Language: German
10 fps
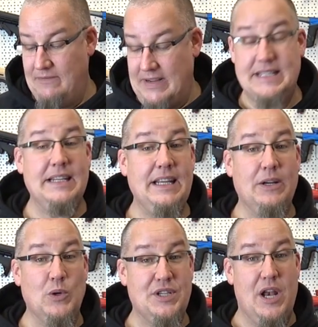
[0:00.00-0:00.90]
Was sind die
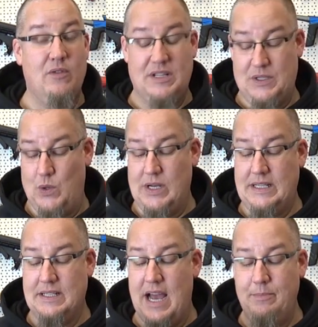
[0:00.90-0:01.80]
großen Innovationen?
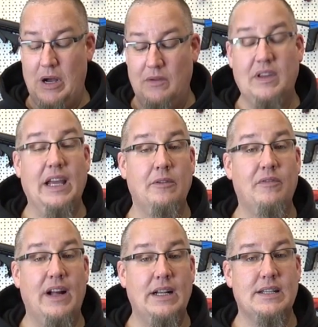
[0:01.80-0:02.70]
Das ist einmal auf jeden
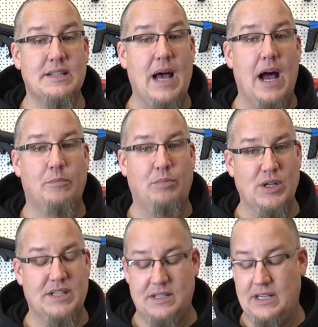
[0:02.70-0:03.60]
Fall das
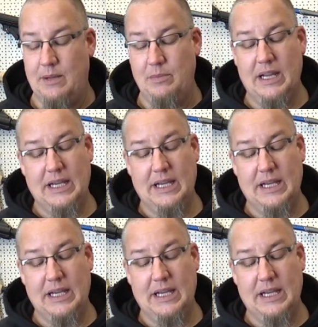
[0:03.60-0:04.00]
ARC-Bolt-System. Ihr